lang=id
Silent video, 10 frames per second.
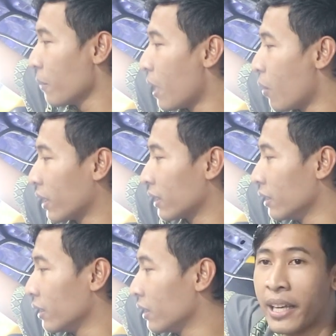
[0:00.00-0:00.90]
saya bawa
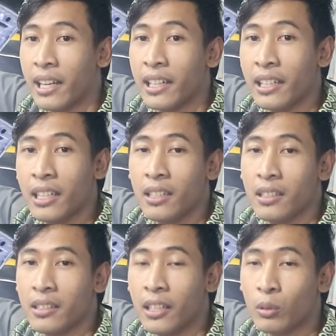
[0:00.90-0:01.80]
ke bengkel ini,
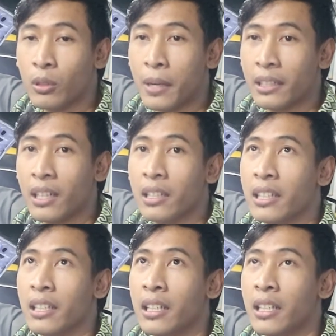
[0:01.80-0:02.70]
yaitu tepatnya
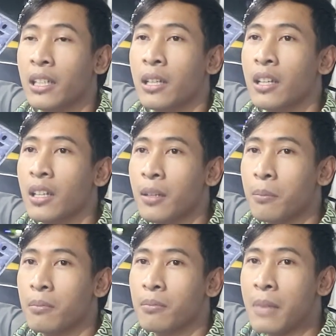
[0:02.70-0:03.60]
di
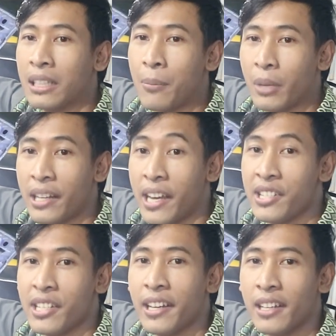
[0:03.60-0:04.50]
Batam Raya
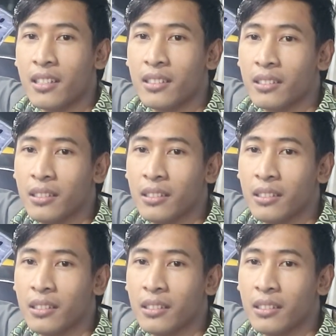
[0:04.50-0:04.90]
Engineer